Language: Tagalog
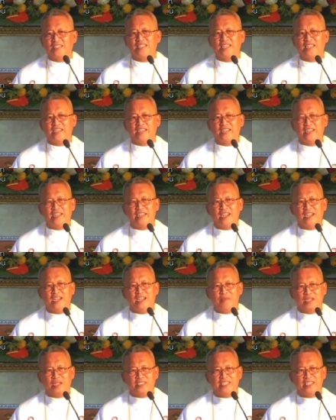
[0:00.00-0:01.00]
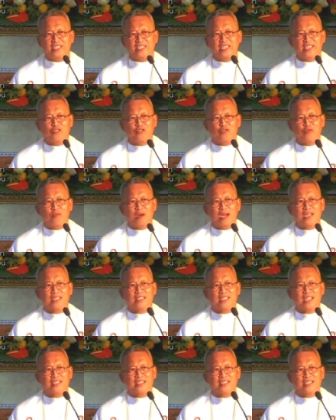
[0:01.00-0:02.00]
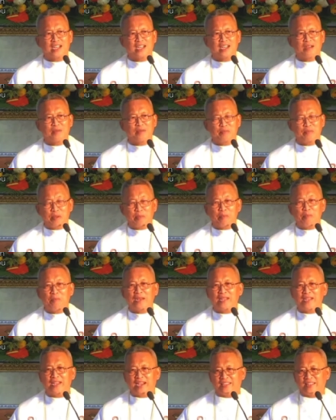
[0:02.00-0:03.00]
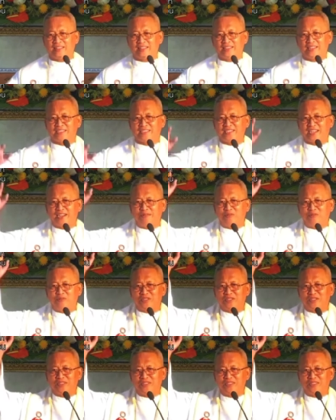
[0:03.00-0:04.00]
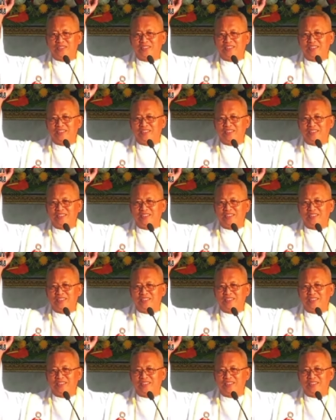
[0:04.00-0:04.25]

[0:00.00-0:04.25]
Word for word: Kinsa dinhi ang magsigig yung basa sa Biblia ta sa kamot?